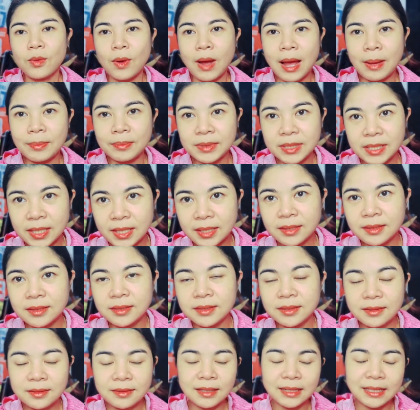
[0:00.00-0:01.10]
ความคิด
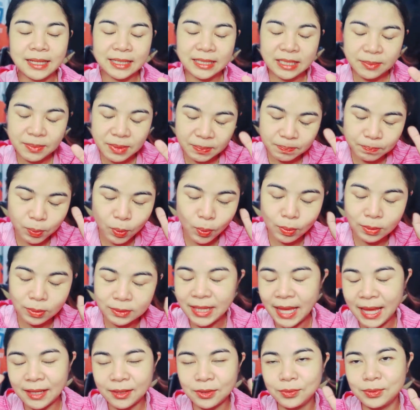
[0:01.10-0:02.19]
นึกอะไรที่มันปรุง
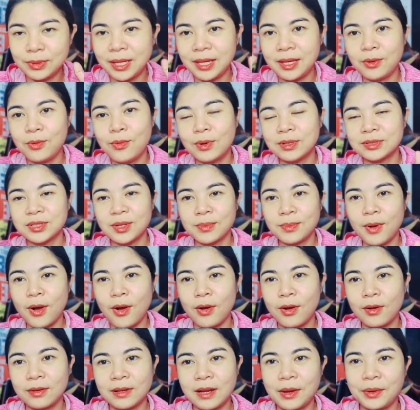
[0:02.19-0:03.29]
แต่งอยู่ในหัวสมอ
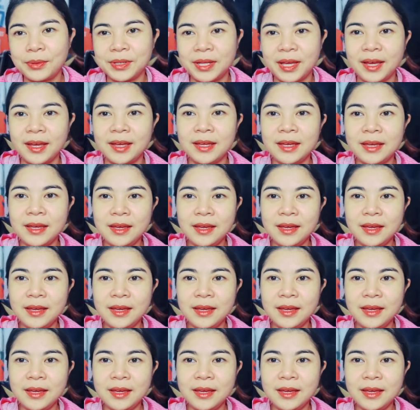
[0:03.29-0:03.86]
งของเราเนี่ย